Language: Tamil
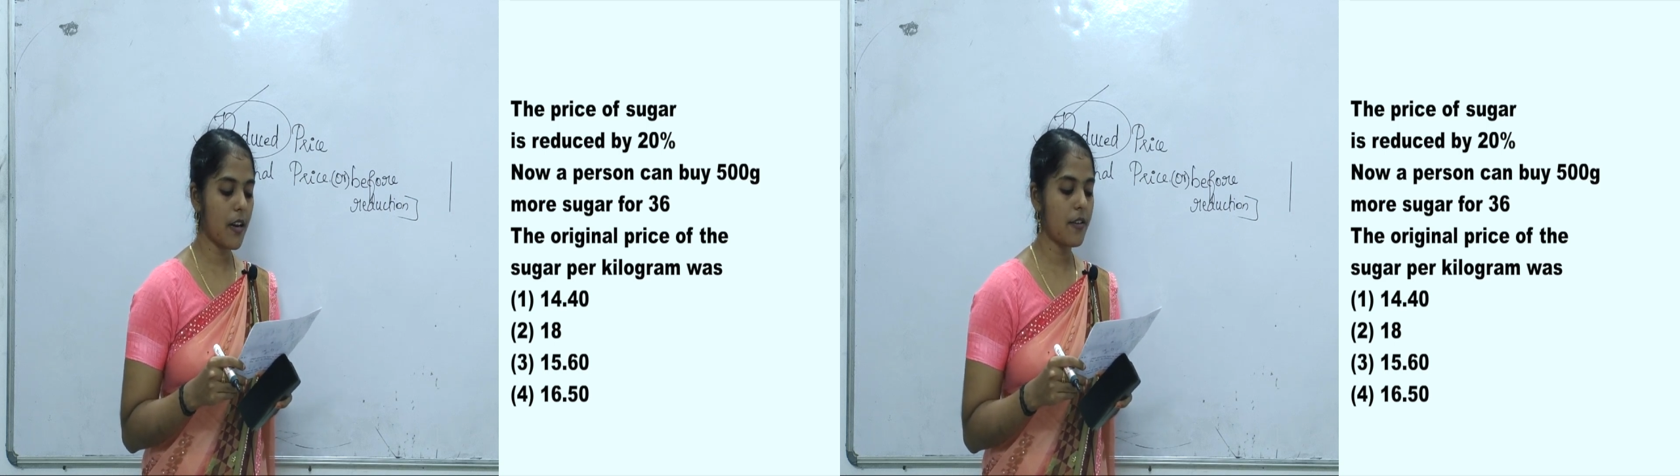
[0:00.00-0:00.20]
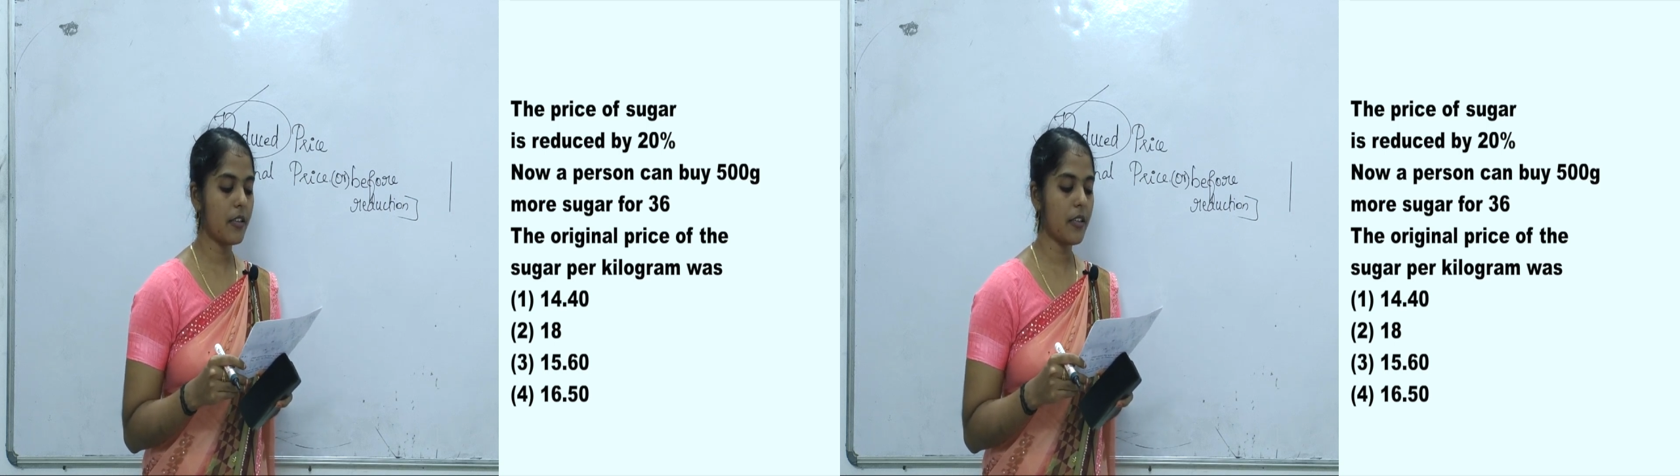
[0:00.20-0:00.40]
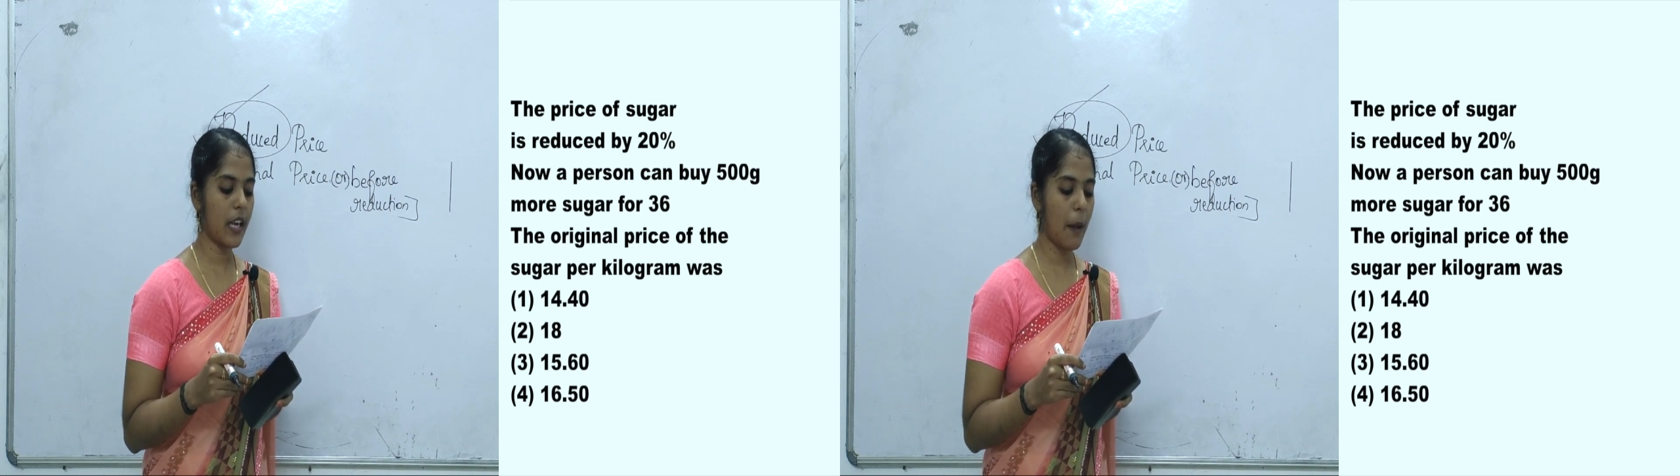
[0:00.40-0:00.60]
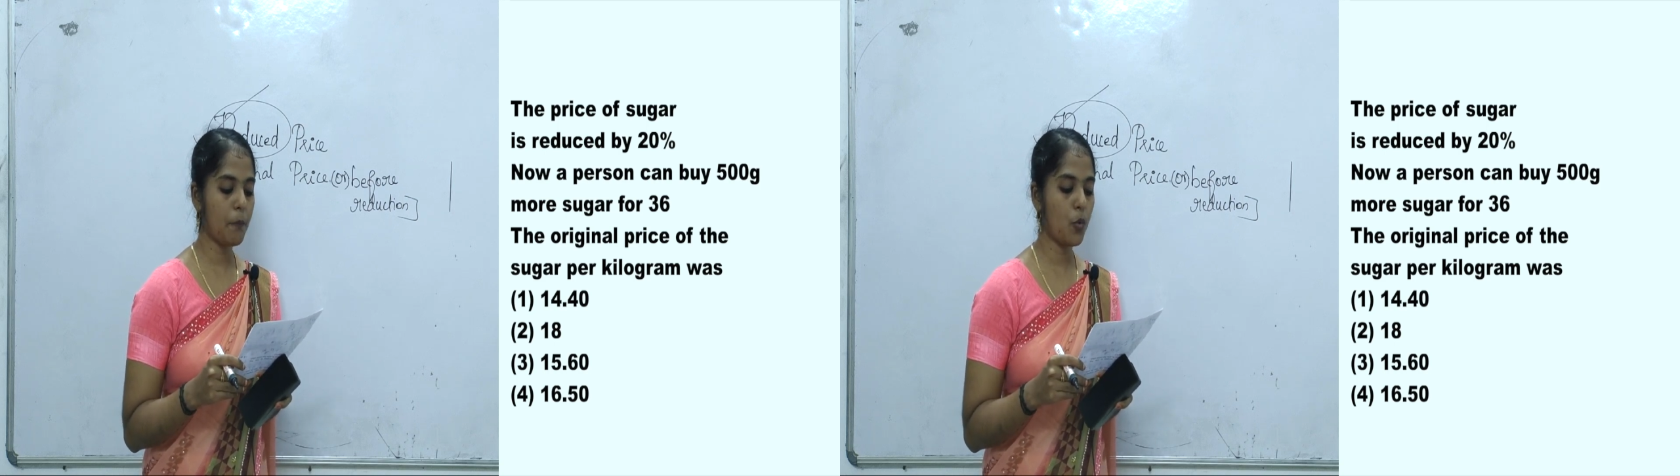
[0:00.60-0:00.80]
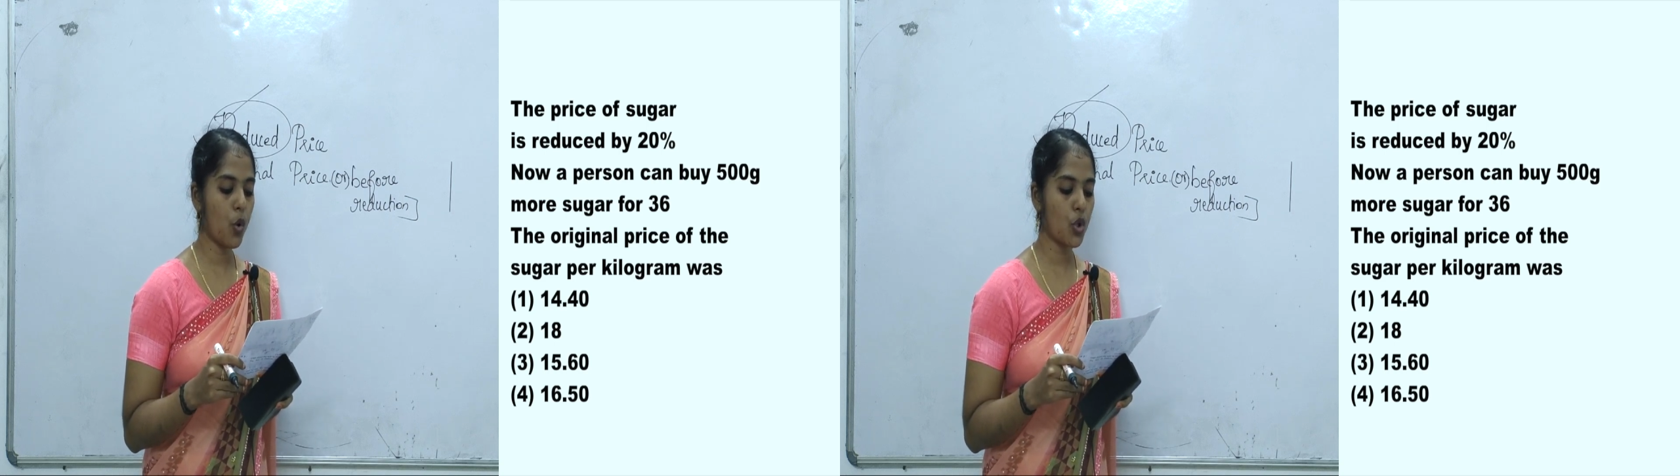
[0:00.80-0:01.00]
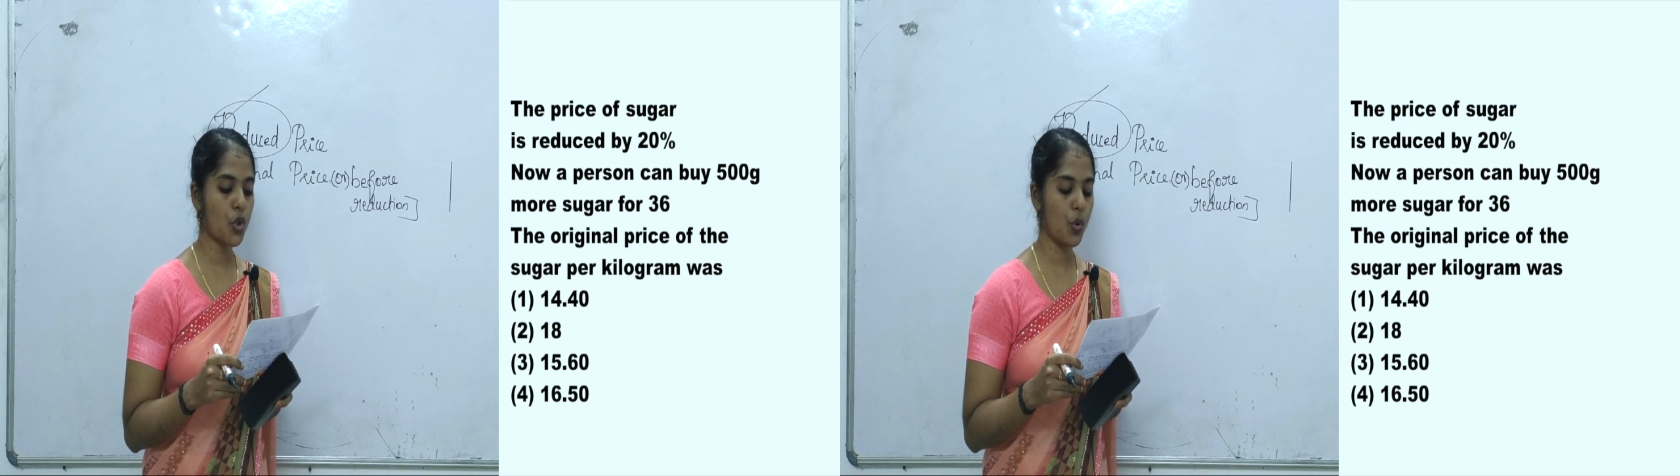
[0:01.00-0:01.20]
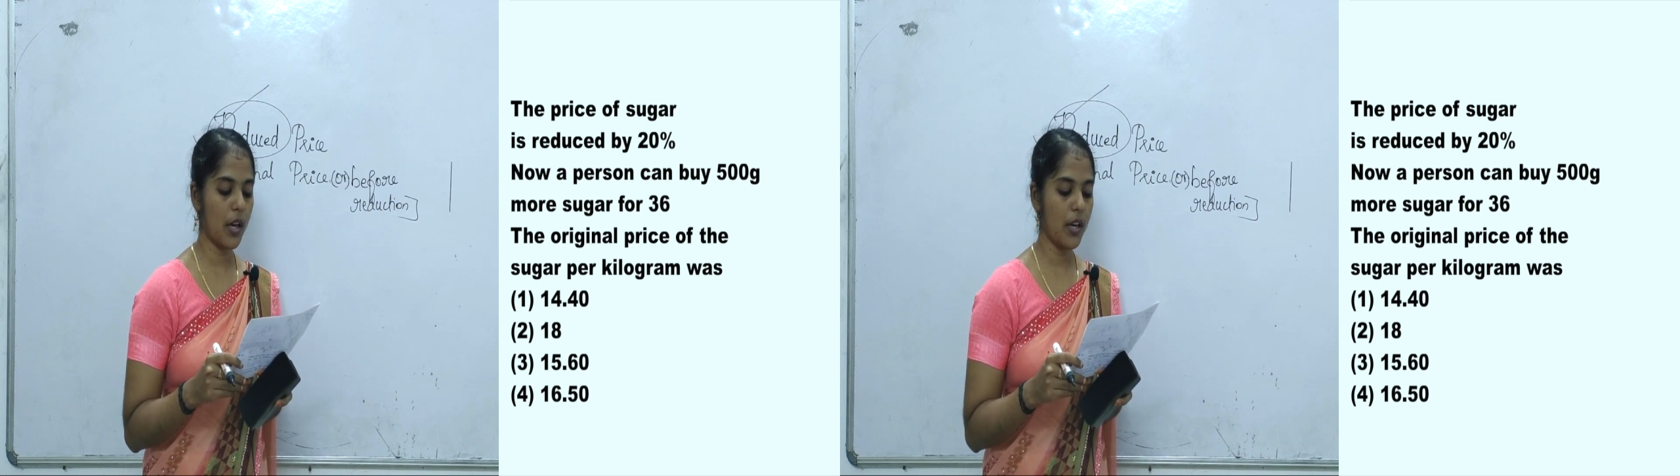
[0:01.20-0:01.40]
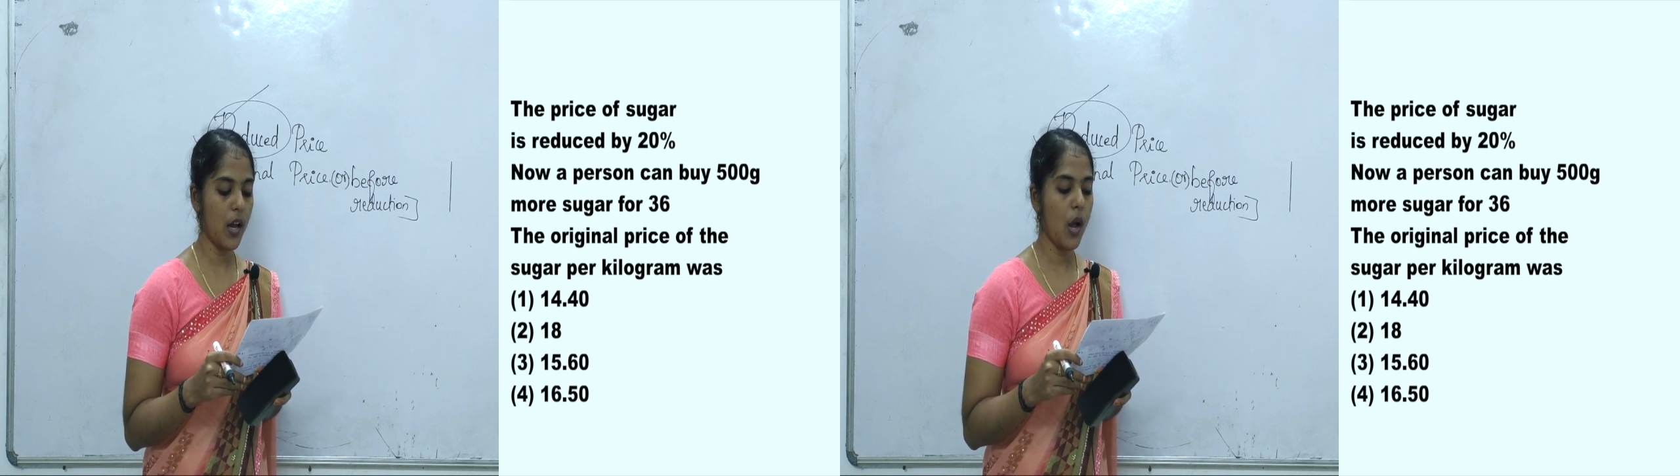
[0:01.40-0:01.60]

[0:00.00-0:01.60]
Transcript: ஹண்ட்ரட் கிராம் மோர் சுகர்